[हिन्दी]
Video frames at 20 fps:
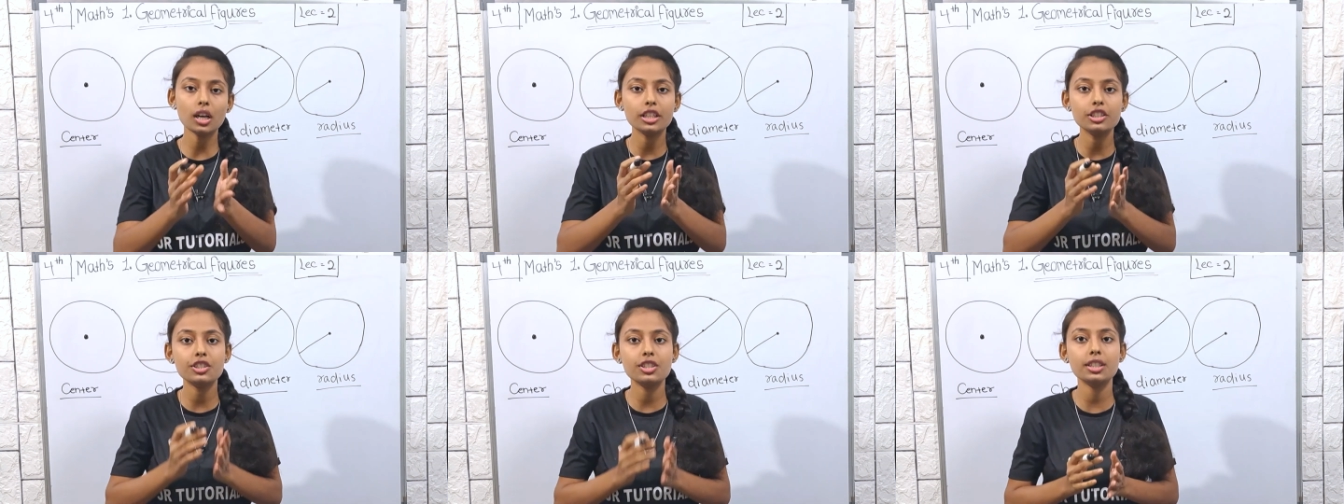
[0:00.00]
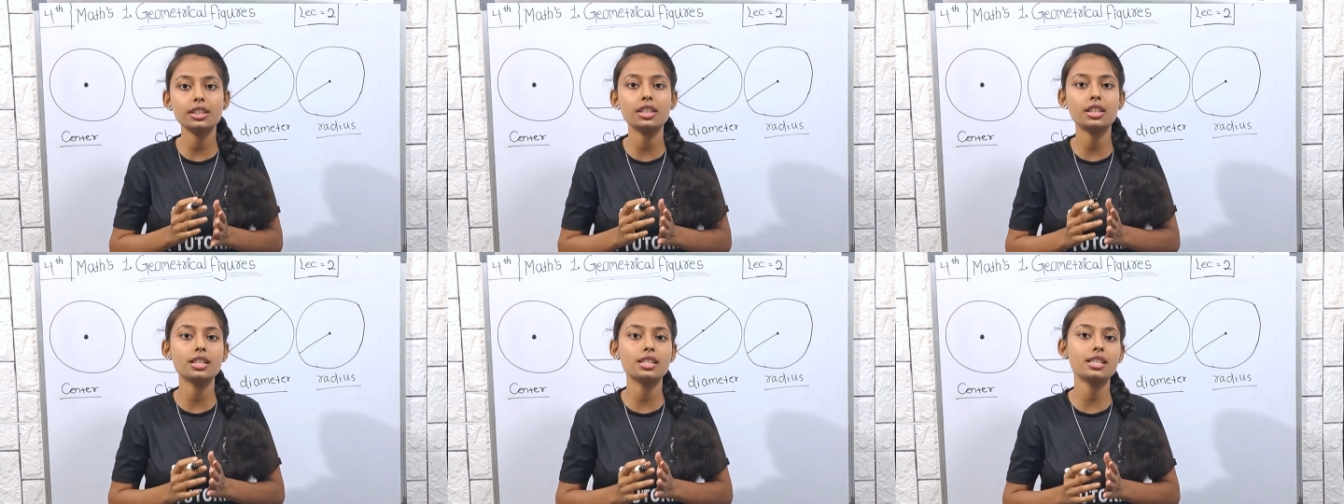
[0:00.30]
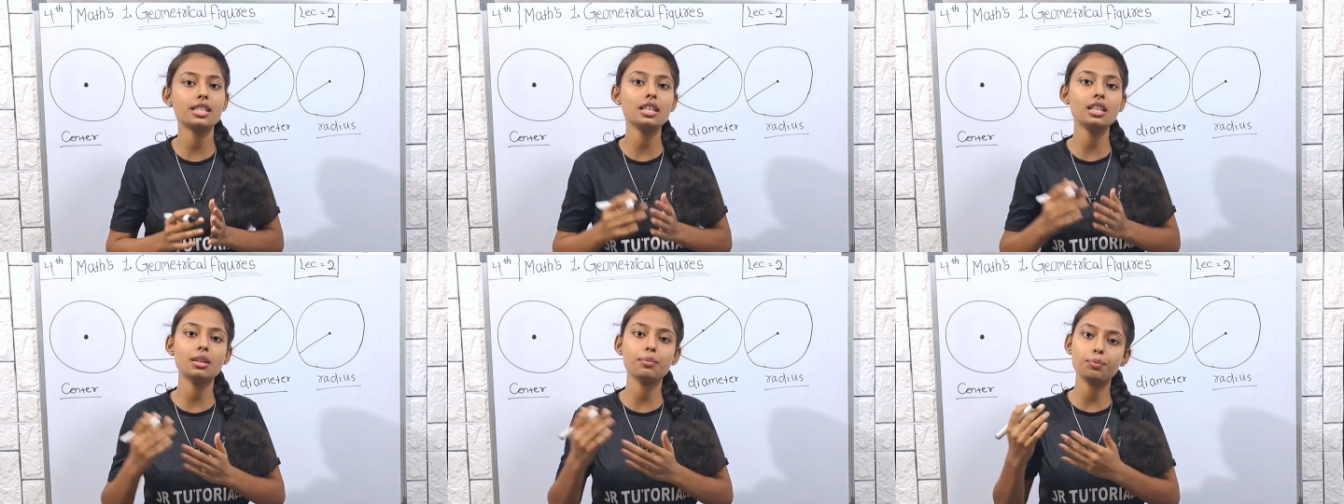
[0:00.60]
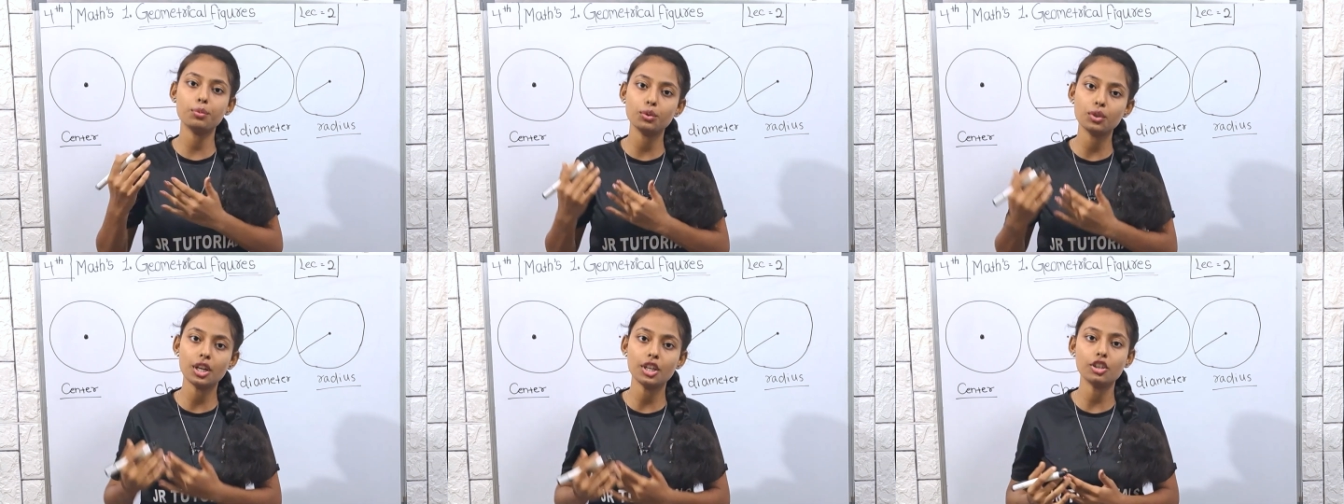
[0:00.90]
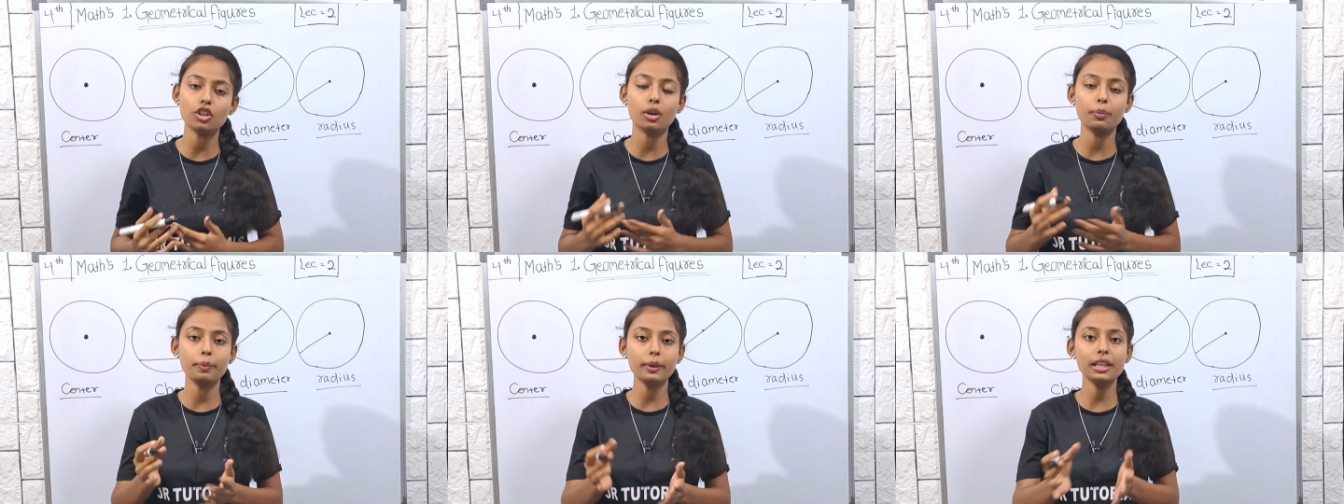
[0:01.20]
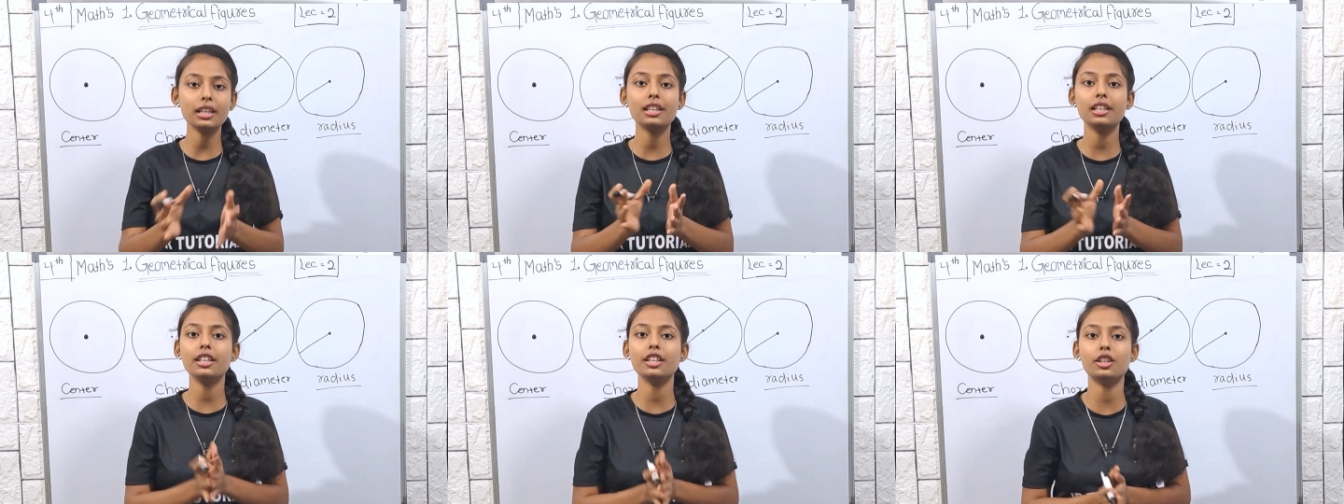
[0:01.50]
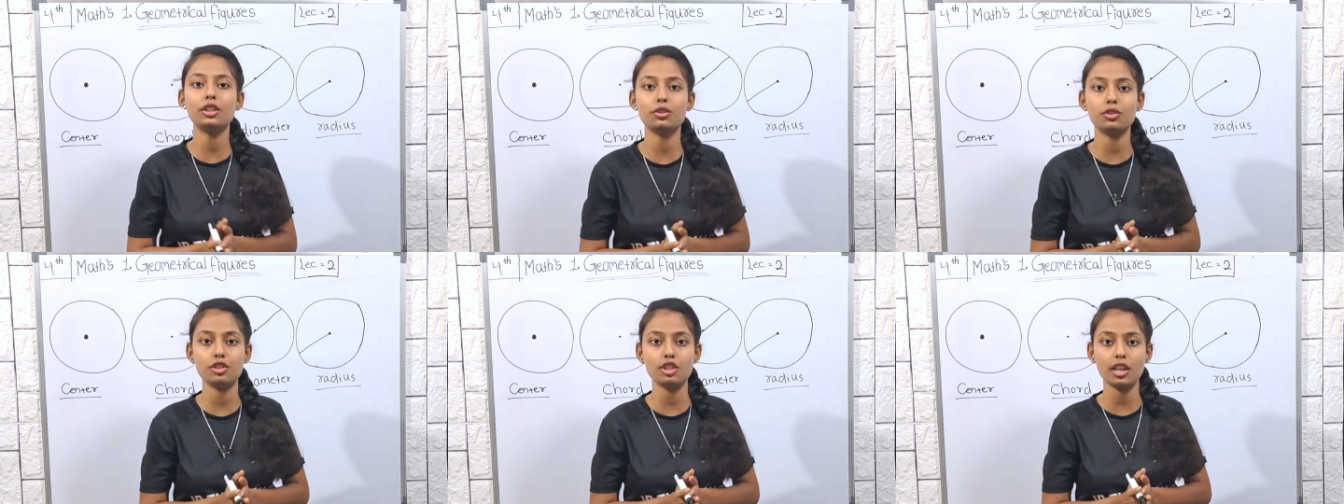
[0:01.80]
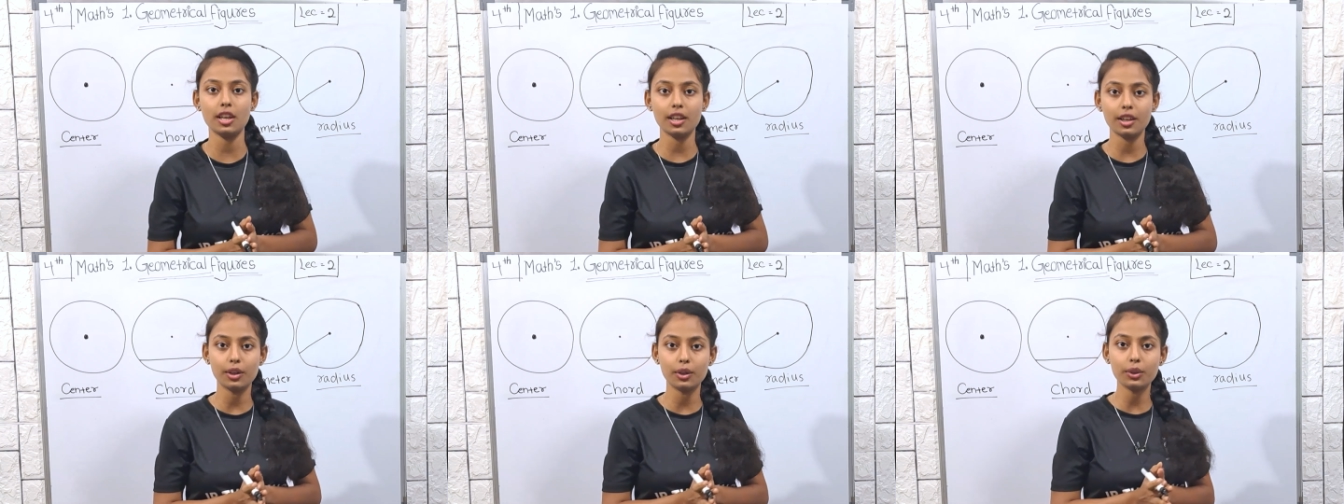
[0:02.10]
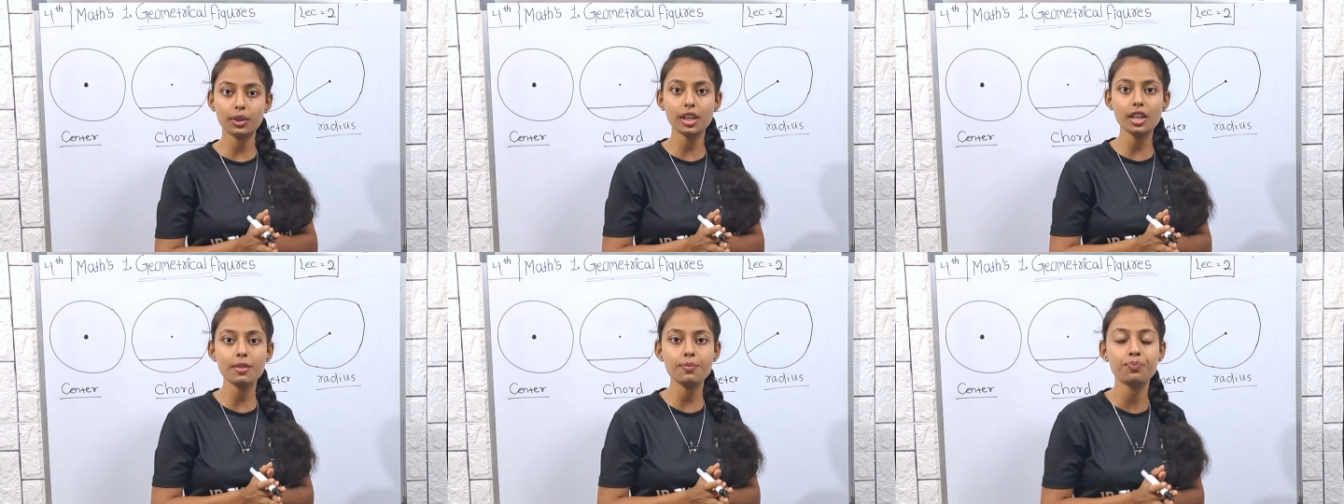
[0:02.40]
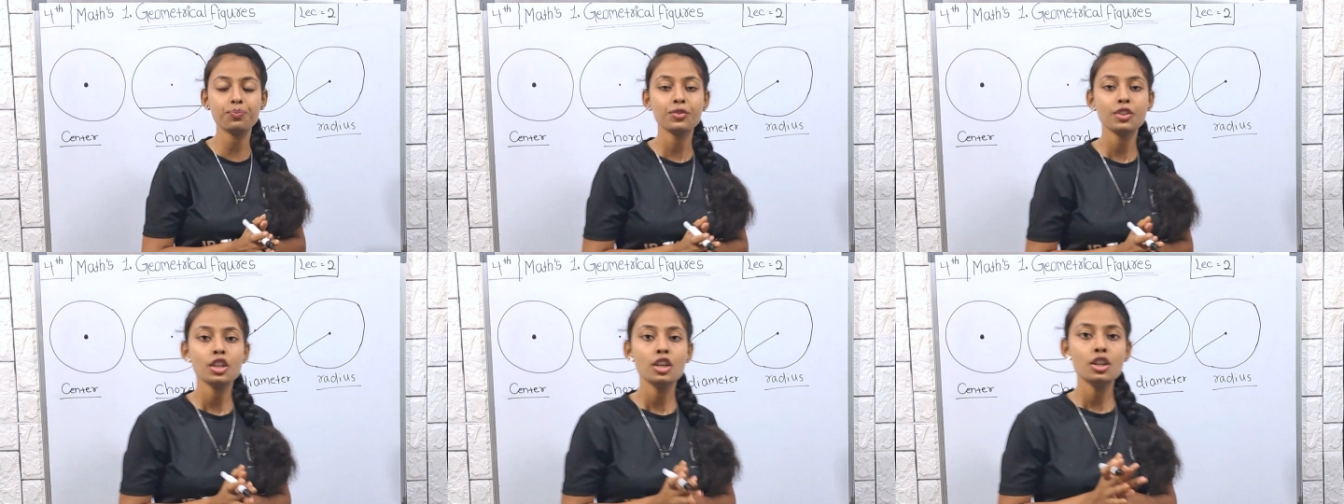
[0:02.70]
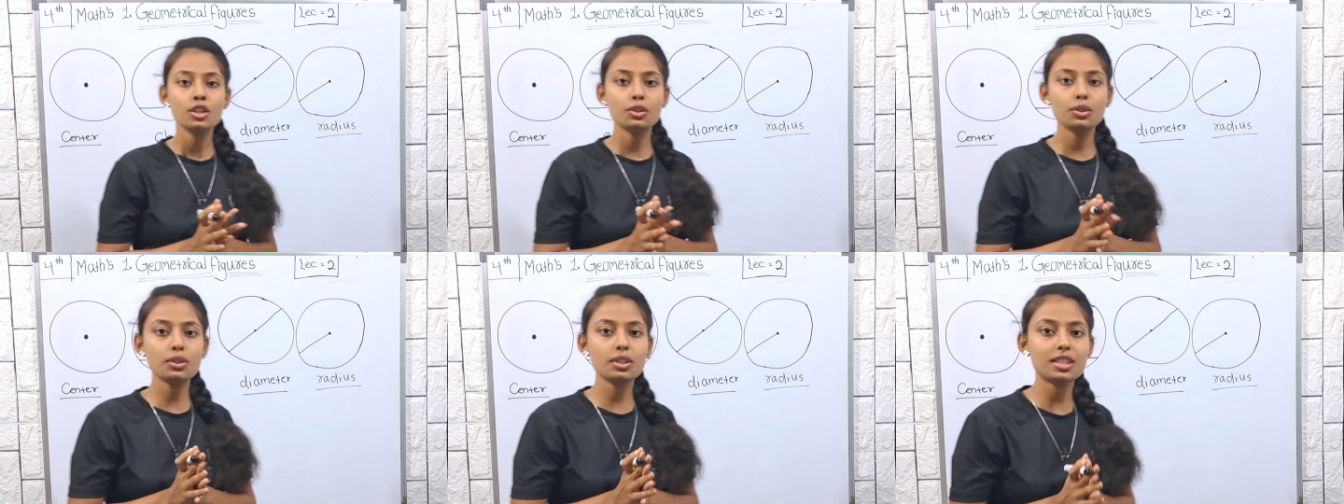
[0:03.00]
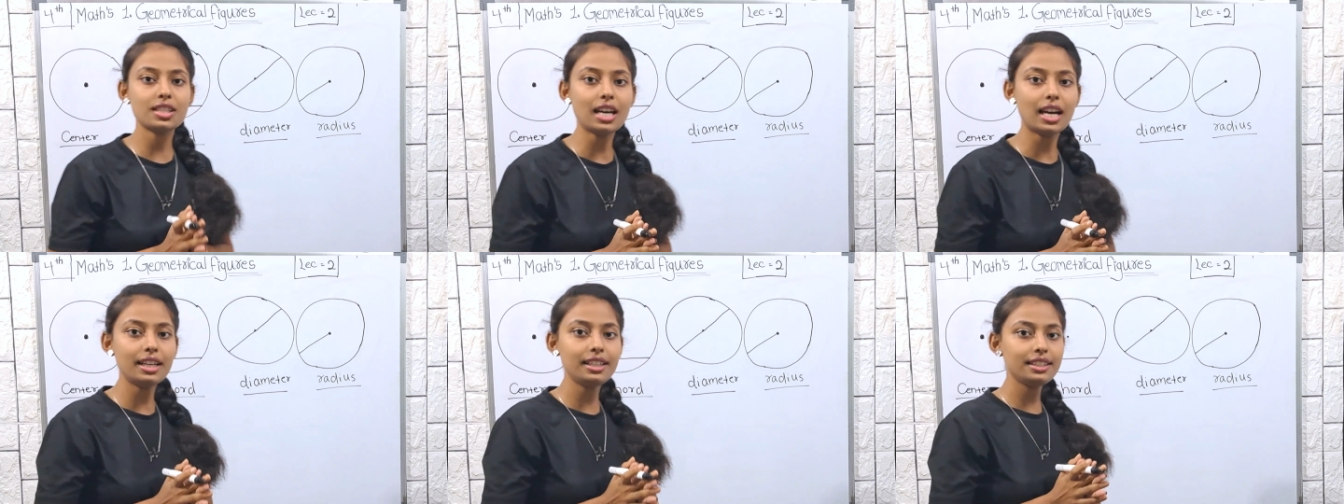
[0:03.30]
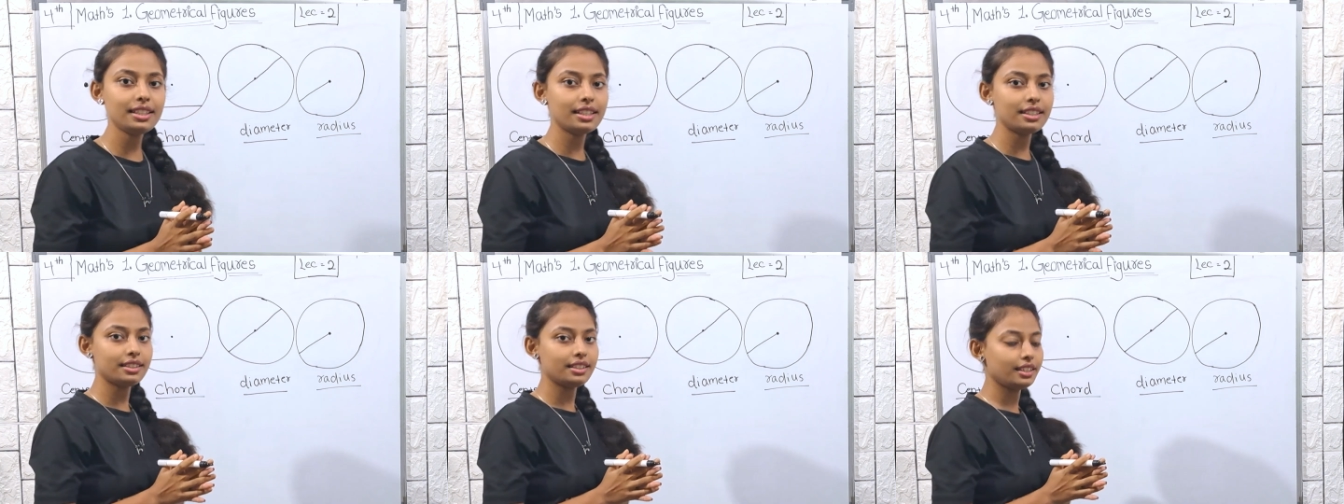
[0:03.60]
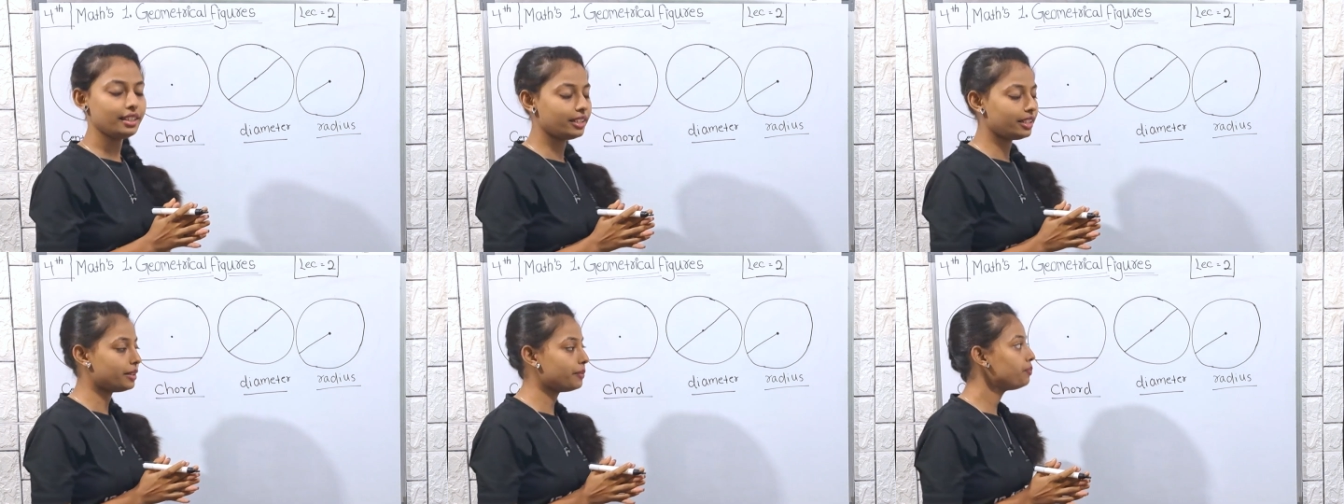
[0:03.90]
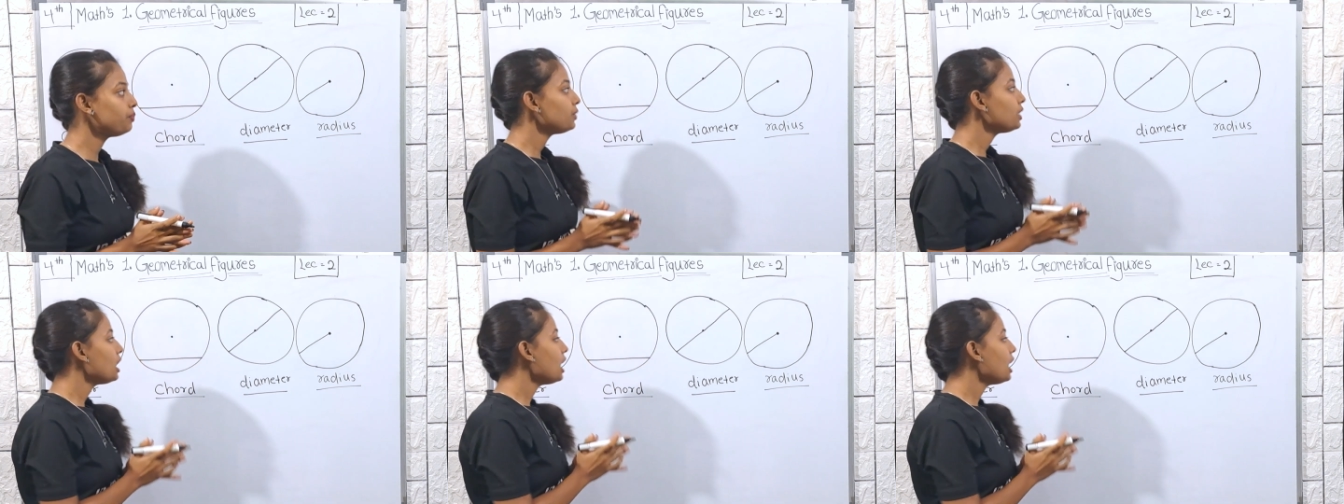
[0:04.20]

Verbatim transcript: अच्छी तरह से ये पूरा टॉपिक क्लियर हो जाएगा ओके सो स्टार्ट करते हैं